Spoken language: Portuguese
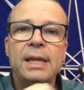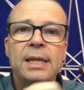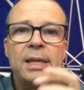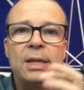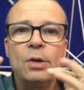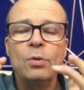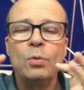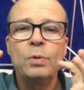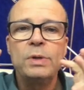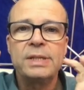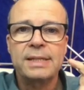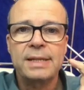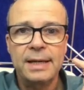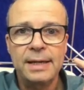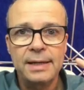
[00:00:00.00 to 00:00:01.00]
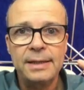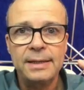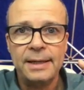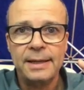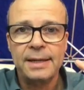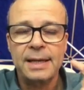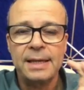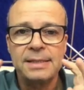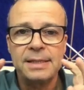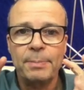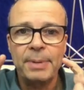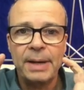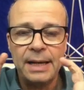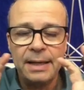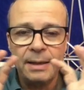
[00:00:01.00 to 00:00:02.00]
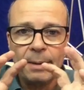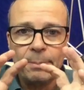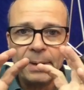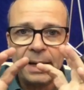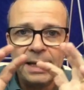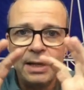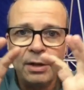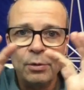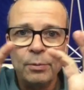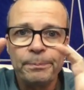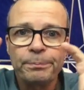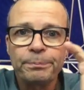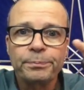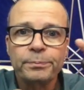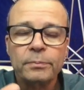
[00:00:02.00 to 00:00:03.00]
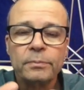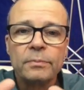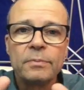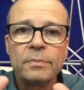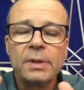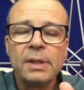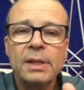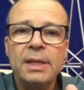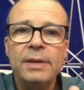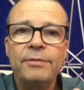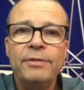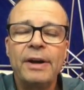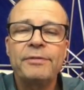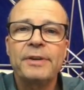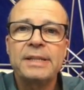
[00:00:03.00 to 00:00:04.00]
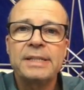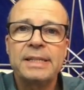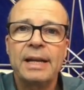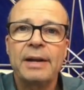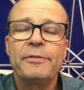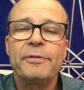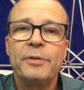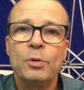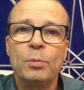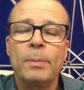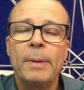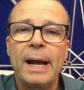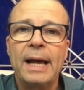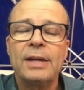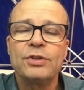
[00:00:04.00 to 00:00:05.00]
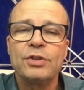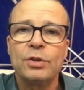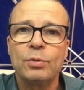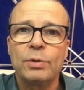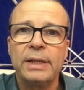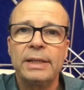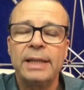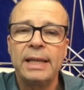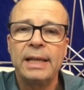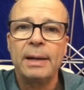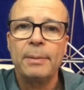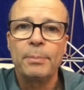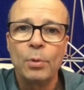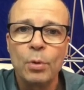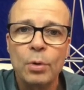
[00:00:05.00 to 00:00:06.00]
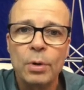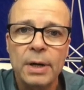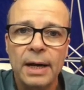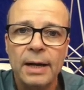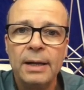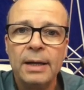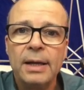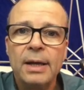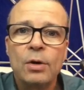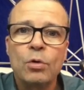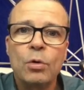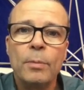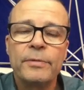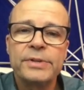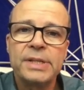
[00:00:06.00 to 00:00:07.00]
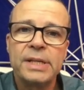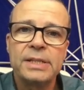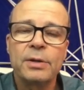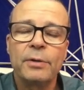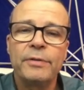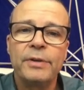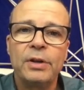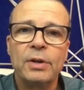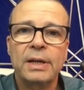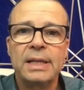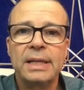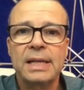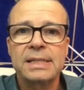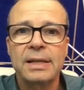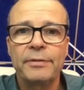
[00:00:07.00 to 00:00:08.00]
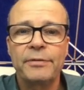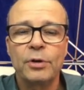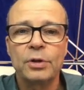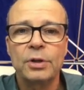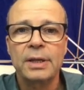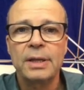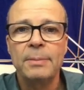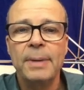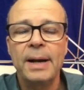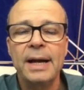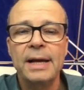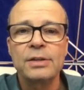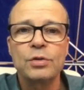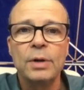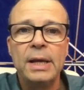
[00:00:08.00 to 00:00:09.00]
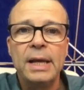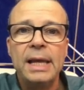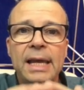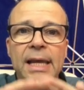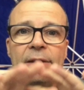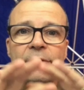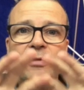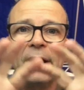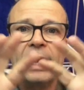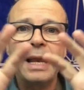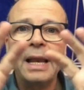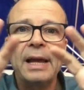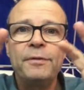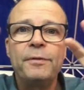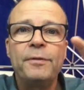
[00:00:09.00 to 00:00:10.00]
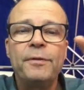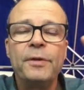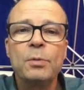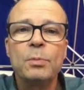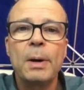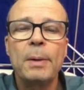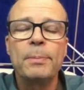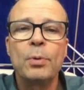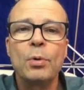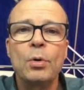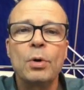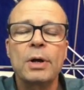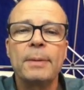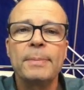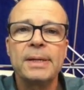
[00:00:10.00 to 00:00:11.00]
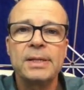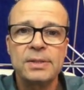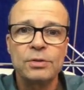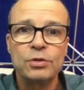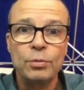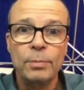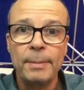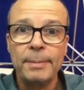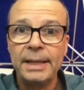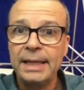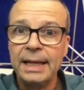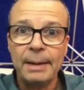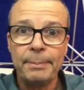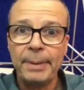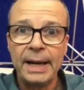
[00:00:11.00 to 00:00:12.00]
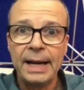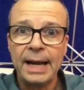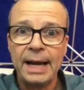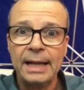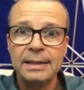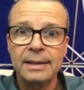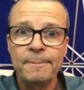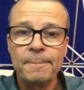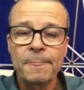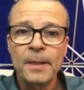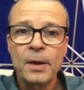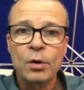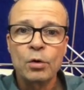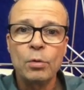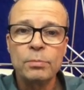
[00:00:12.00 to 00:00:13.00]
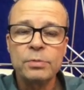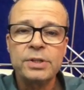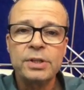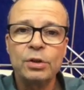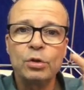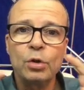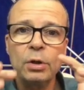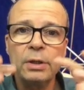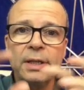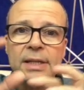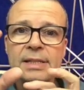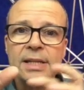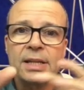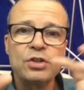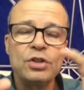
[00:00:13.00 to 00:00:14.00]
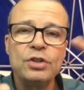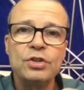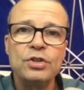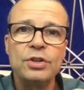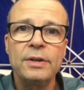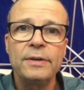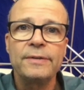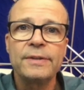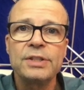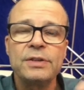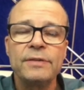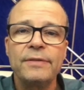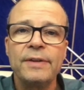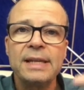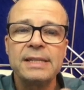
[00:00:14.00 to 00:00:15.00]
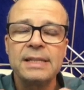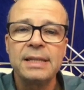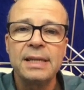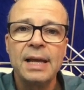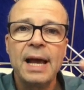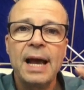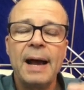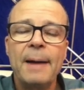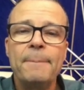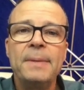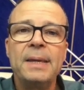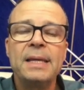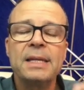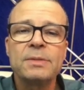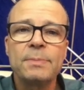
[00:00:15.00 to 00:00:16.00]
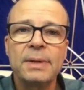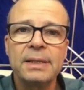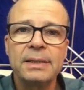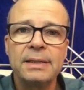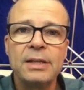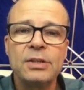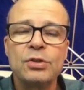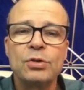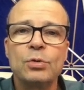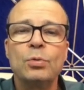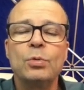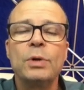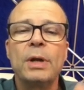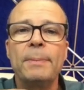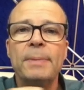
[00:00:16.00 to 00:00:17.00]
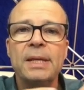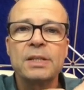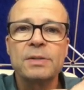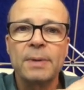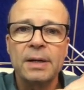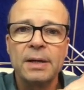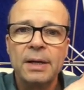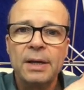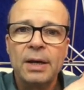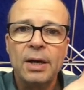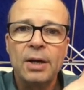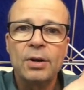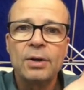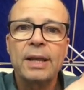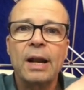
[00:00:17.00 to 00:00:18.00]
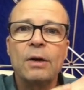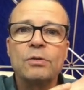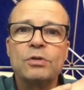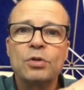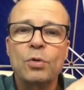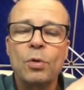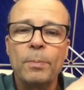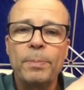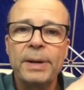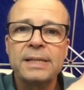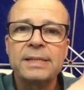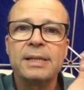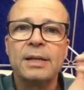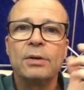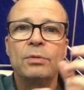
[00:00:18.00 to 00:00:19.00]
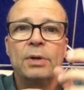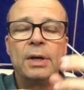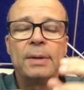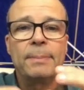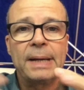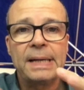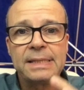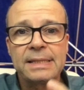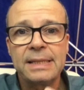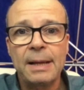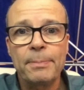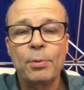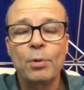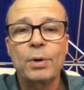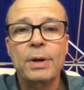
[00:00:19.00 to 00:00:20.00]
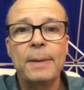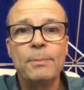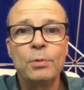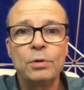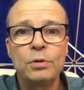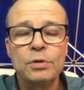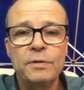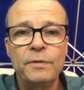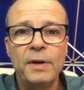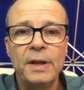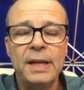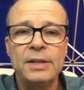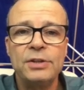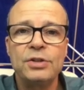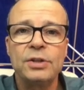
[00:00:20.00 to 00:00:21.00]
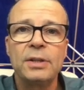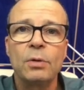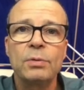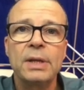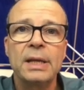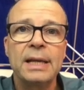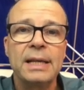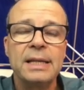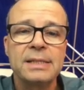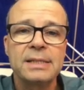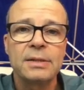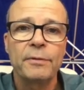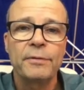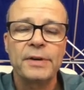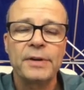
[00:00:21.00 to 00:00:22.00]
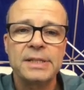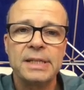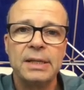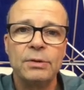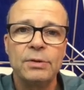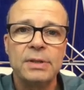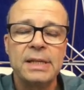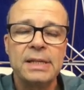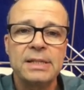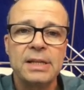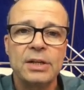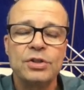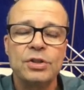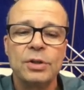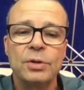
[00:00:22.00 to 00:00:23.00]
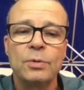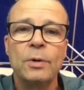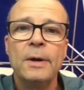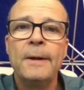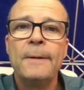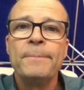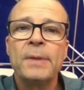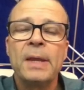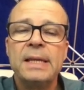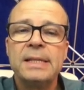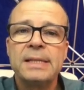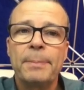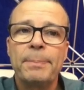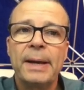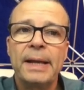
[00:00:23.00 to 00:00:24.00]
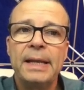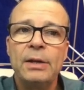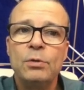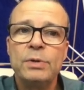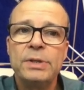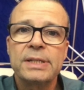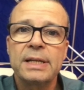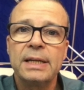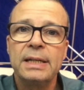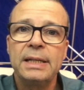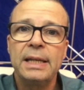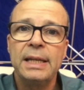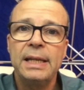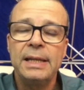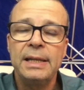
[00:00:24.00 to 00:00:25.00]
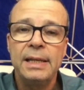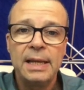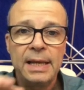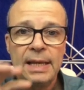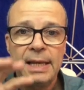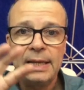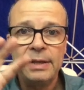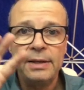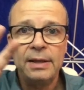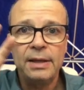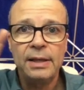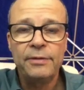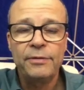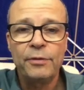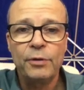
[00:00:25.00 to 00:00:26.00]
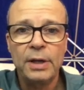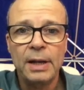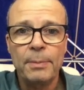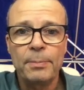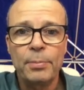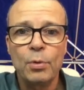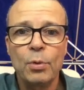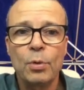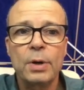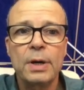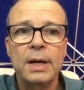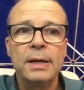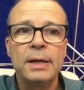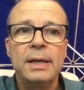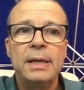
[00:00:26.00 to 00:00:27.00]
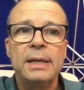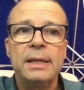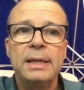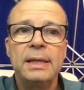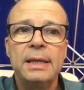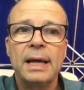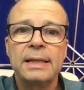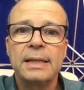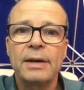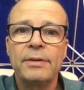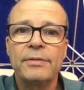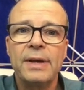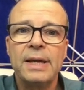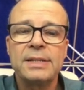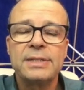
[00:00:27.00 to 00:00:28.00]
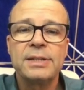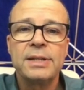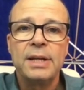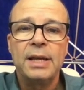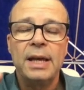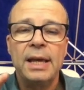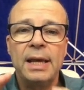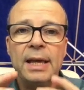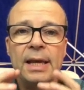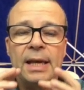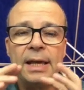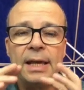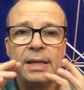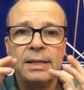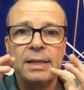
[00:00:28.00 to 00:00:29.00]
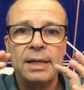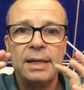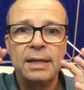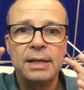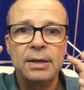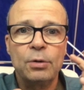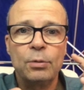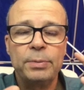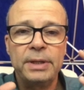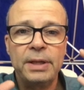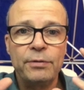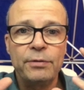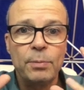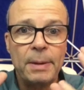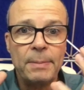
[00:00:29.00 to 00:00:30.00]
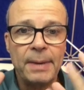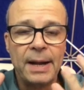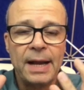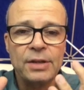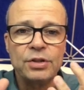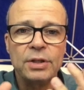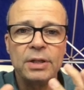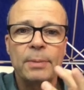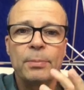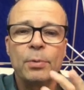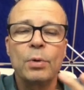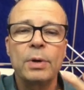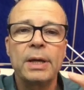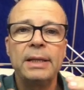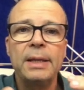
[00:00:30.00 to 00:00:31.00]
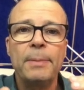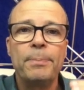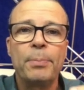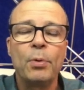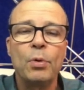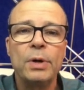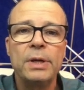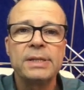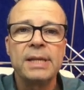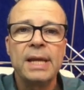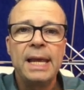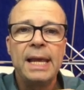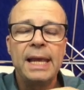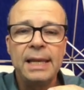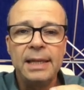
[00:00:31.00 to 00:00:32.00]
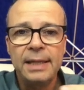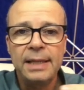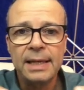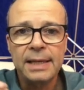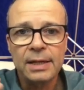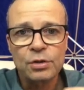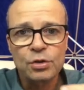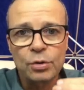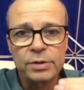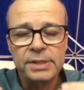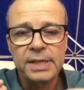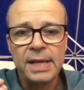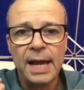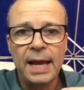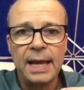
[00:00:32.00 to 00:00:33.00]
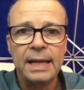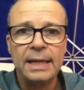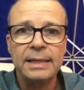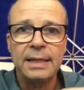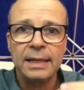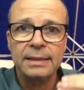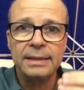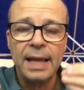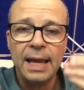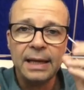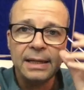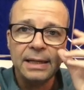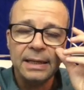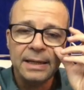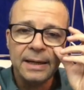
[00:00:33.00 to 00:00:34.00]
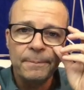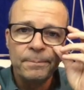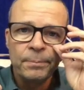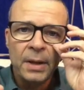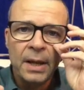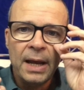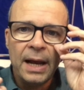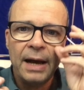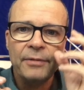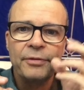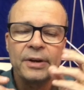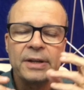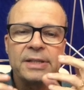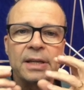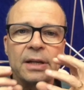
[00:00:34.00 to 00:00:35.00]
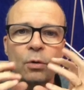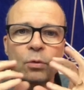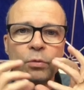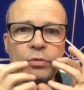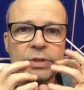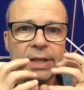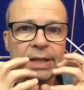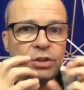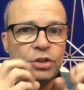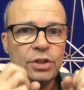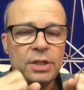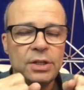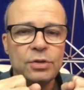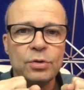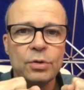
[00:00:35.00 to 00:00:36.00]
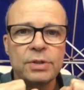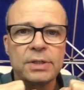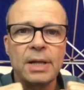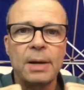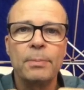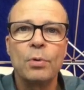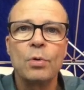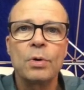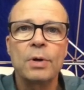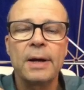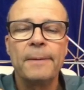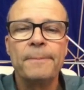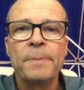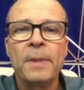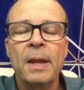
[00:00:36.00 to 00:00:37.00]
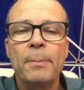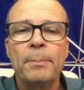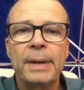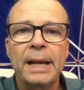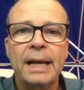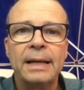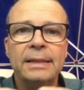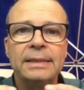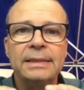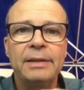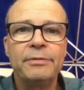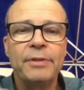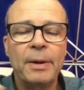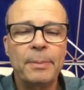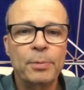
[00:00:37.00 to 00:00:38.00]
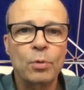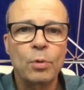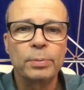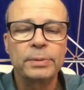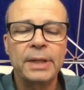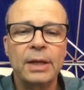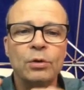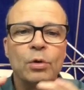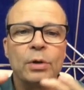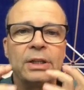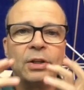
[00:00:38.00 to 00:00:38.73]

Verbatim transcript: E o scanner, que é esse aparelho que vai fazer a filmagem do que tem na boca, como vocês estão vendo aqui nessa foto aqui embaixo, ele vai lá e filma a boca, mas de uma maneira parada, como se todas as gengivas tivessem a mesma textura, a mesma uh, grau de compressão, mas na boca é muito diferente. Então o que, que eles estão fazendo? E nesse artigo, esse aparelho o scanner ele, ele, ele foi na boca e através é, é, obteve uma imagem da boca e depois ele tem que associar ainda a técnica a fazer alguns registros na boca para levar para o computador.